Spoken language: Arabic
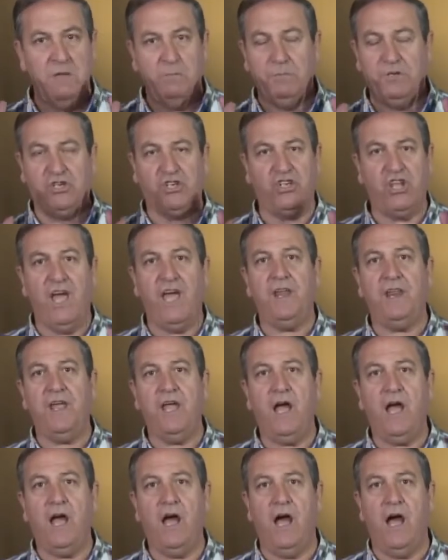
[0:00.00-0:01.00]

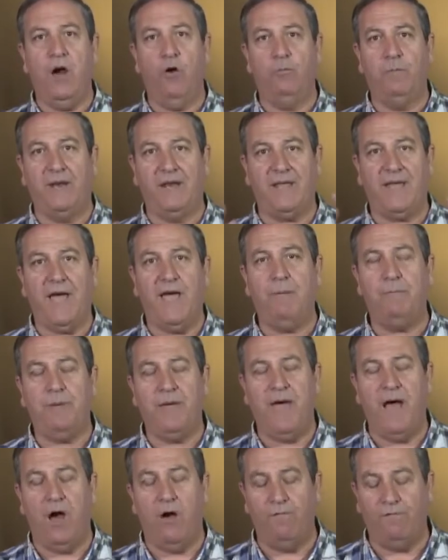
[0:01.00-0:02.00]
بالشارع أو
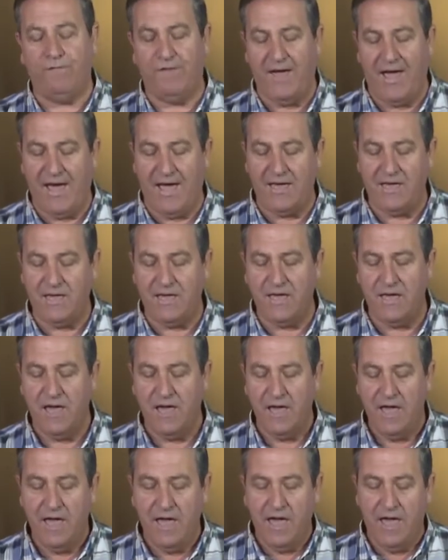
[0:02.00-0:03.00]
بالغابة أو في أي
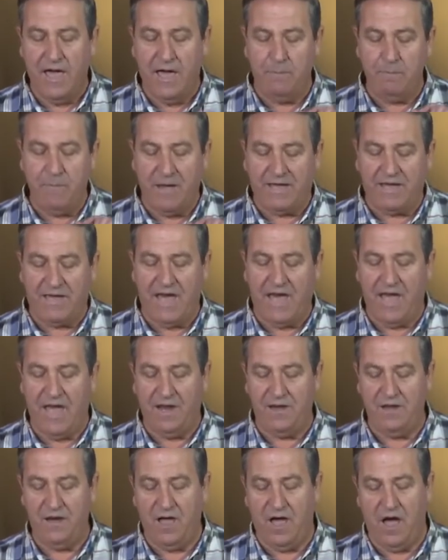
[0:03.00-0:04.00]
آه،
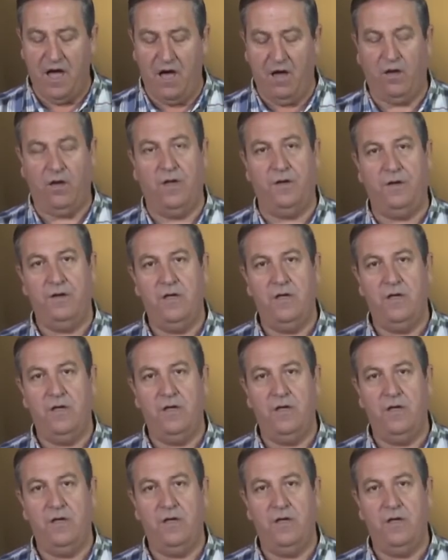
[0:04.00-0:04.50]
مكان آخر